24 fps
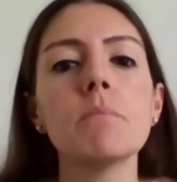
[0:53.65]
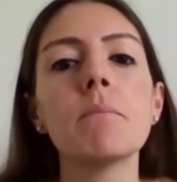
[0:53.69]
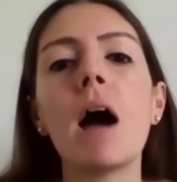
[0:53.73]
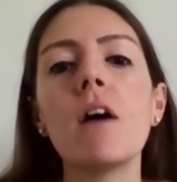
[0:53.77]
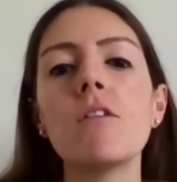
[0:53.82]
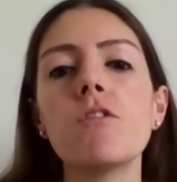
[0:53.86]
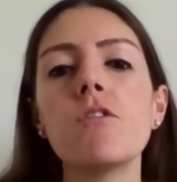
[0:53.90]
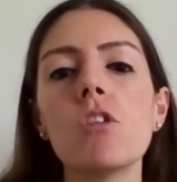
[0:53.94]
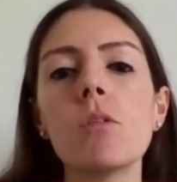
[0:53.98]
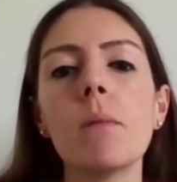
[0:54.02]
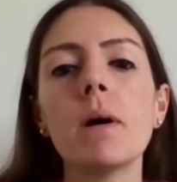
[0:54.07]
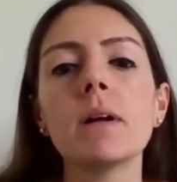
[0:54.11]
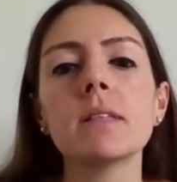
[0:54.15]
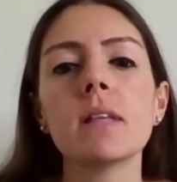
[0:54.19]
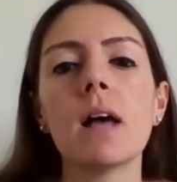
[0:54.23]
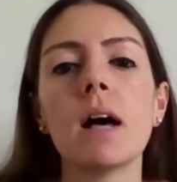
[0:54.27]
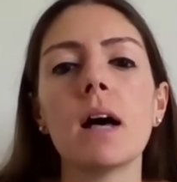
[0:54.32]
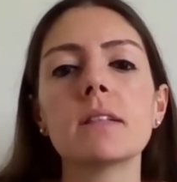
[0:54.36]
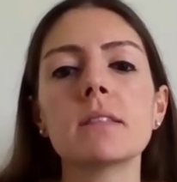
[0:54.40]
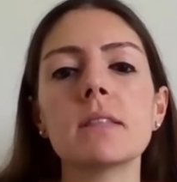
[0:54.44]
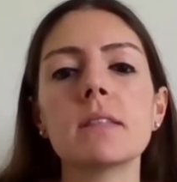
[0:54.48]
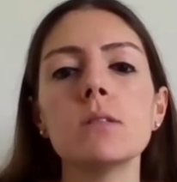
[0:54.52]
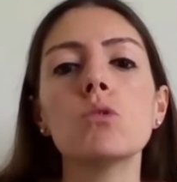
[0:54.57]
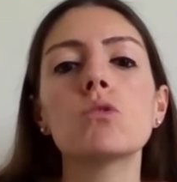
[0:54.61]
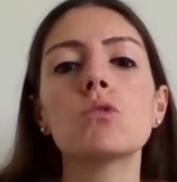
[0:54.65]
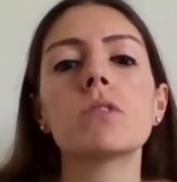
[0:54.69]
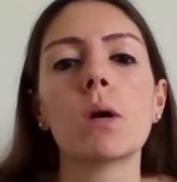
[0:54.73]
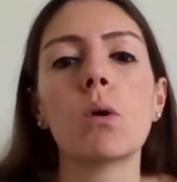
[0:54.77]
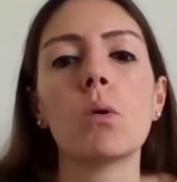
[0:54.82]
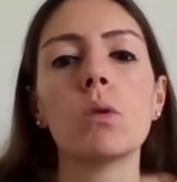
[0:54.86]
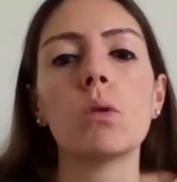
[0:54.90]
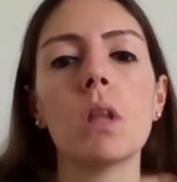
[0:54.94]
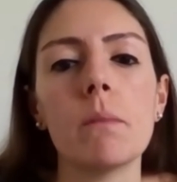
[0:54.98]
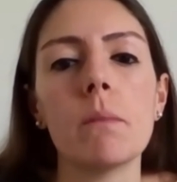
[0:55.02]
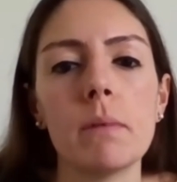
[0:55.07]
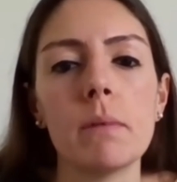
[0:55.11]
performans aslında
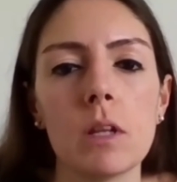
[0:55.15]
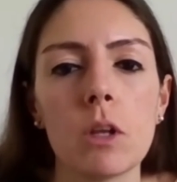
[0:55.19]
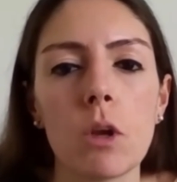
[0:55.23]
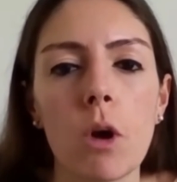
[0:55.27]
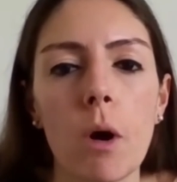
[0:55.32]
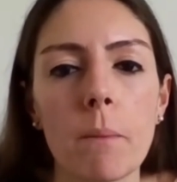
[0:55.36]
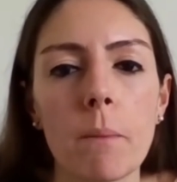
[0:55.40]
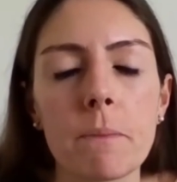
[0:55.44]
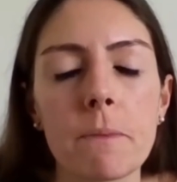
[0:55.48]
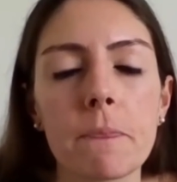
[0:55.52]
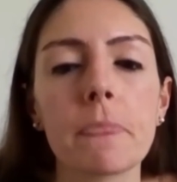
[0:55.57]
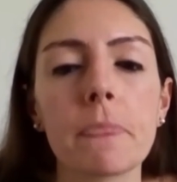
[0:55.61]
yüksek olabiliyor.